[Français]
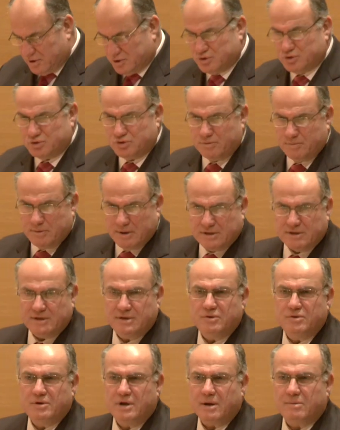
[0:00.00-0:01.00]
je suis
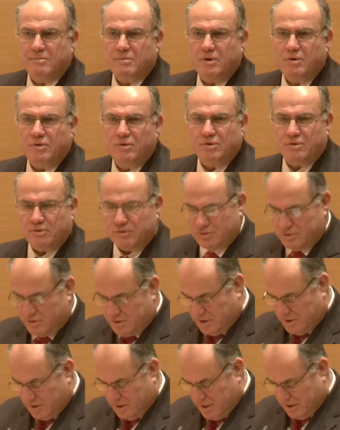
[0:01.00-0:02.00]
particulièrement heureux
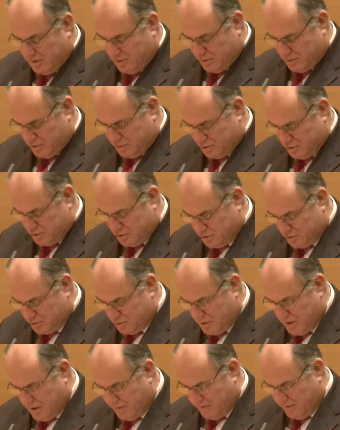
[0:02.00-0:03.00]
d'être
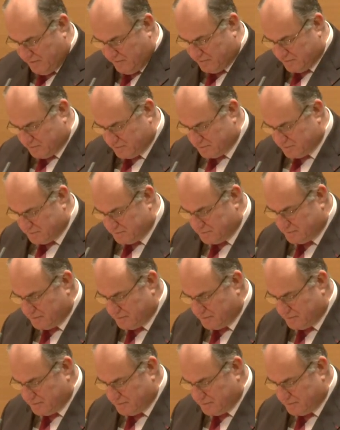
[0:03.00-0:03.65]
aujourd'hui avec vous